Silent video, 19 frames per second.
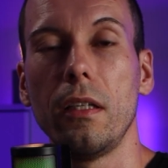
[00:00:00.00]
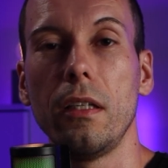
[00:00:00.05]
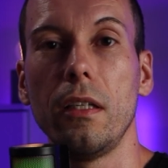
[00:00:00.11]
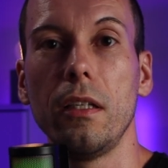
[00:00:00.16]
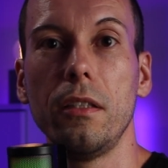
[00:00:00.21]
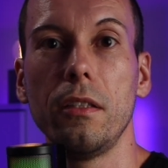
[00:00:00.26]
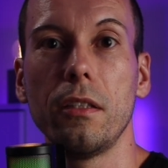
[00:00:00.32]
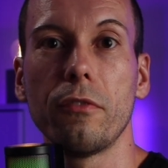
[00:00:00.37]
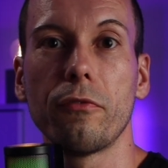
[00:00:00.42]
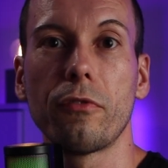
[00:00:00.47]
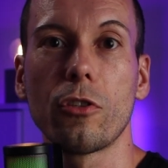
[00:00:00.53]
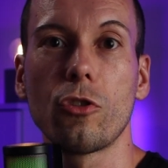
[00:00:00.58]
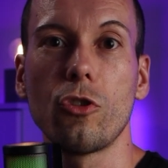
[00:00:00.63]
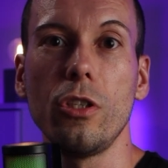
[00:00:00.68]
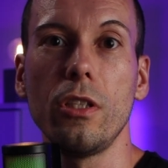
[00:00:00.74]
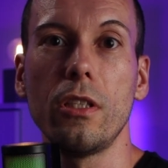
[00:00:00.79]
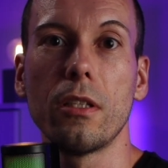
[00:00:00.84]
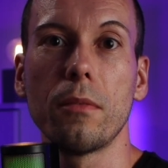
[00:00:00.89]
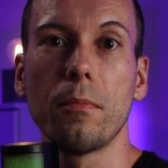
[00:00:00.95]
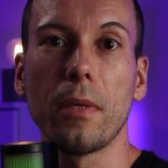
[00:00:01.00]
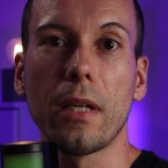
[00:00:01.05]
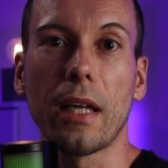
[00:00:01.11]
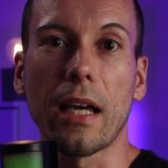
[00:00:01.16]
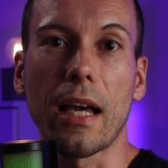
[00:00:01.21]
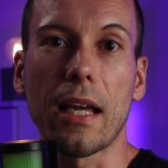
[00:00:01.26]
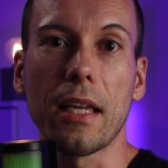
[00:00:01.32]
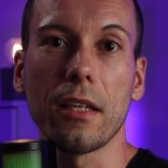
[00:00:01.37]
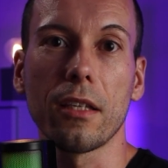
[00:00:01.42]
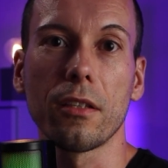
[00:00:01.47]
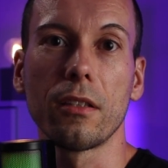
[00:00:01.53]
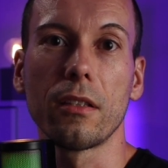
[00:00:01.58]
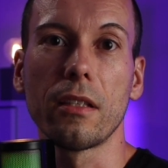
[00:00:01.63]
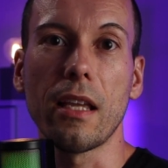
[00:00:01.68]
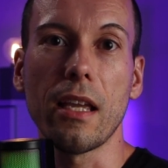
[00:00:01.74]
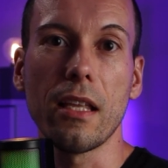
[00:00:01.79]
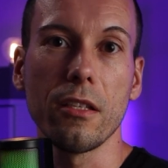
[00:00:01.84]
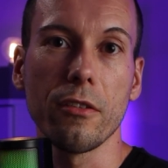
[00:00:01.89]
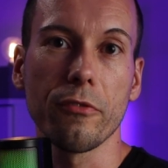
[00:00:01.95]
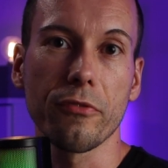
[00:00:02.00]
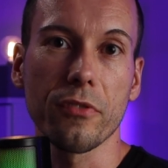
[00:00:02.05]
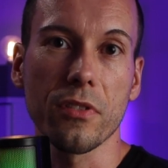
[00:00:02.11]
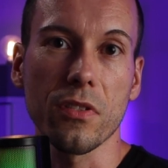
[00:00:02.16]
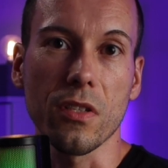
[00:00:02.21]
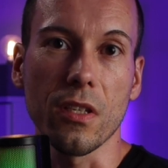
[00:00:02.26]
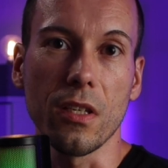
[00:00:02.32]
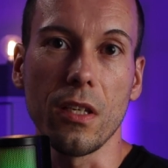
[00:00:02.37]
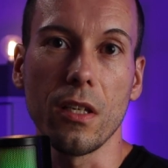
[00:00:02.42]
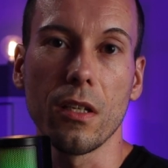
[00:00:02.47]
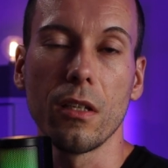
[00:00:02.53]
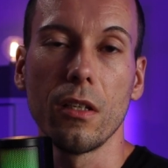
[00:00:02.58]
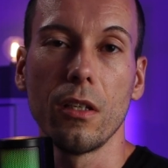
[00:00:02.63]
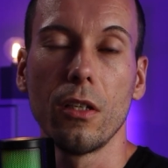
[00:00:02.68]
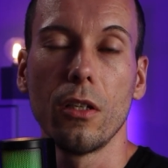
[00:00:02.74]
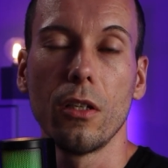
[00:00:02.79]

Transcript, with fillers: in den verschiedenen Bereichen NFC